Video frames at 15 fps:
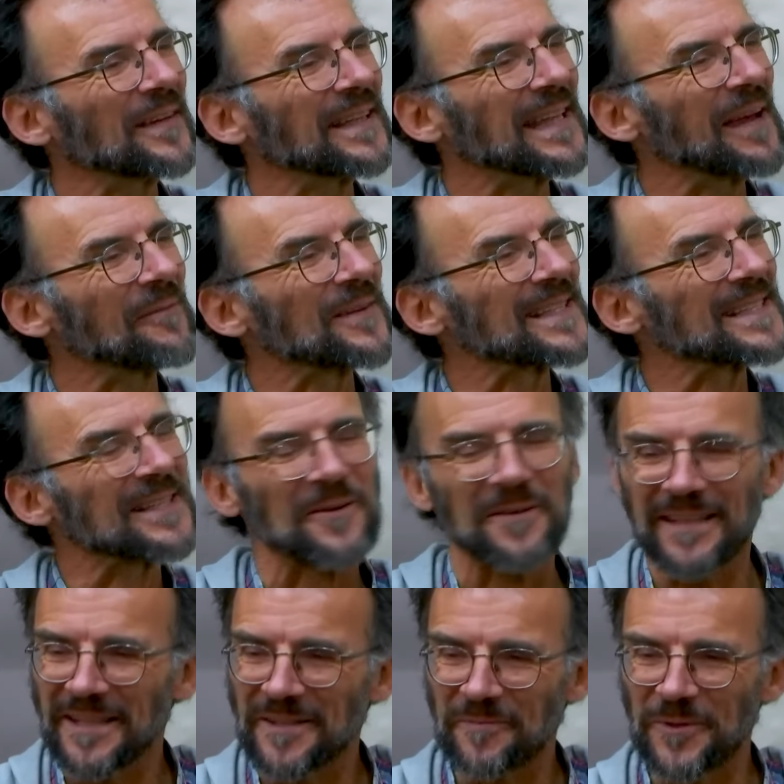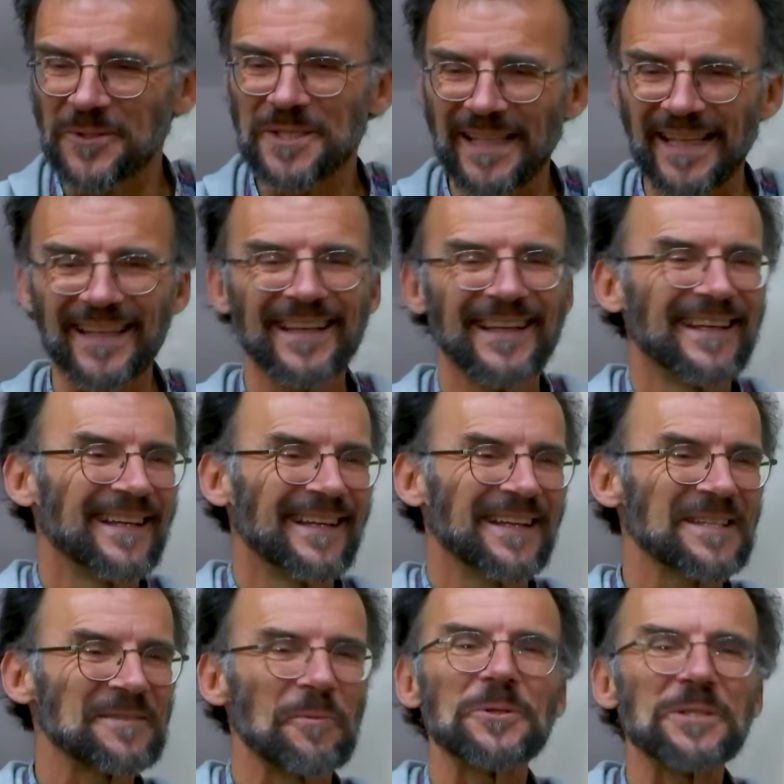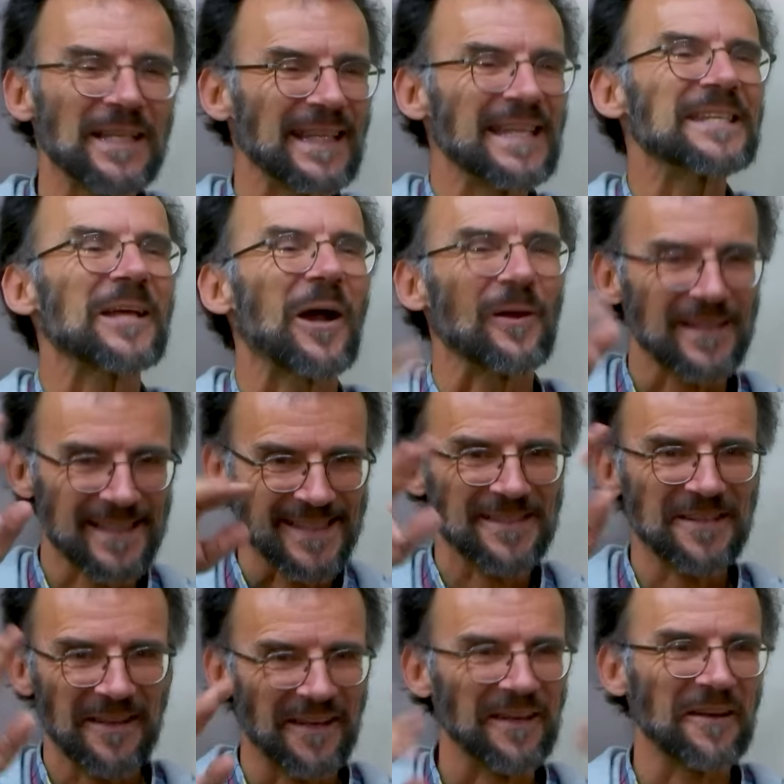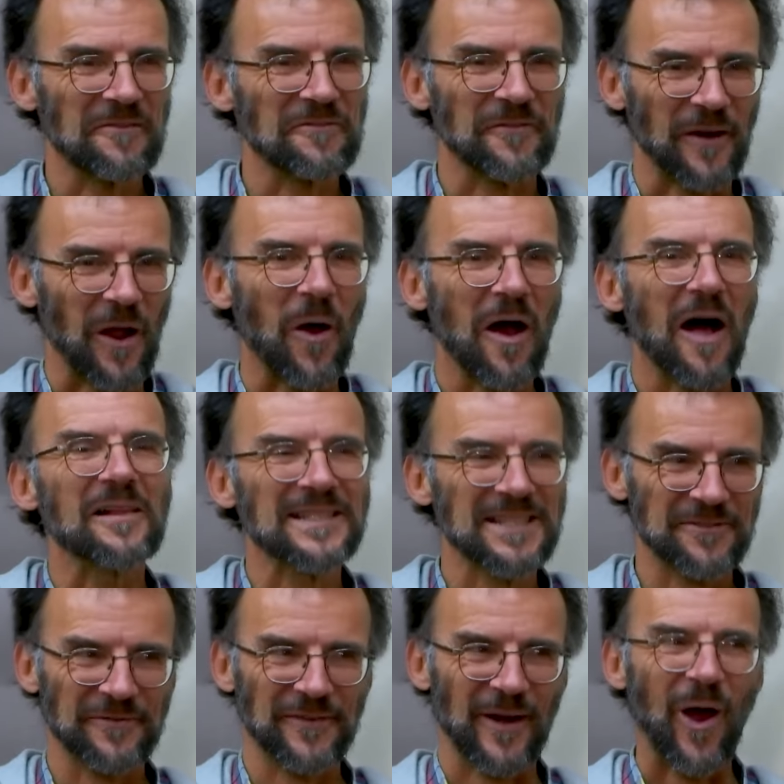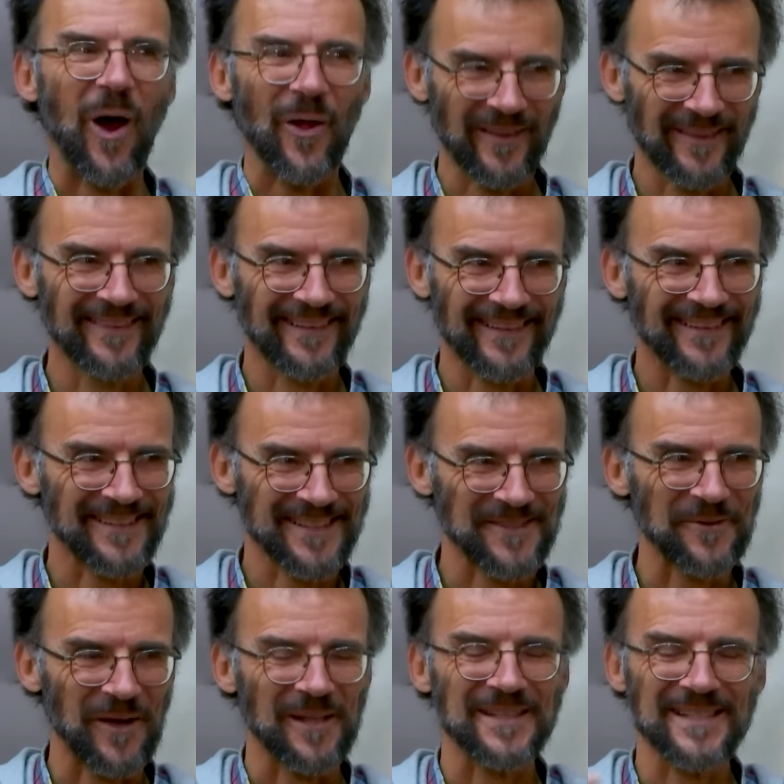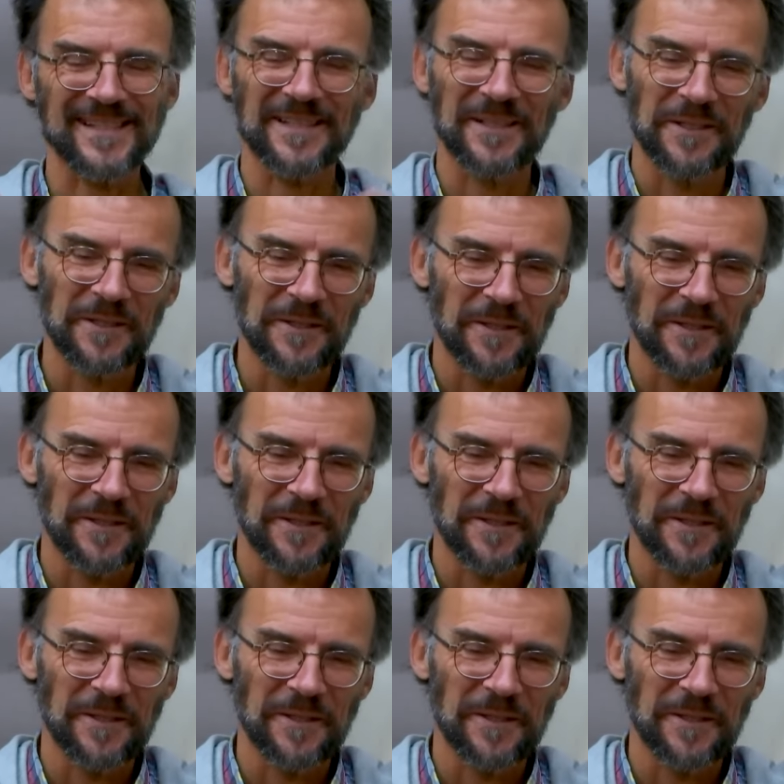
Wenn mhm. jemand sagt, ich möchte, ich möchte dich als, äh, Fra als Frater, so als,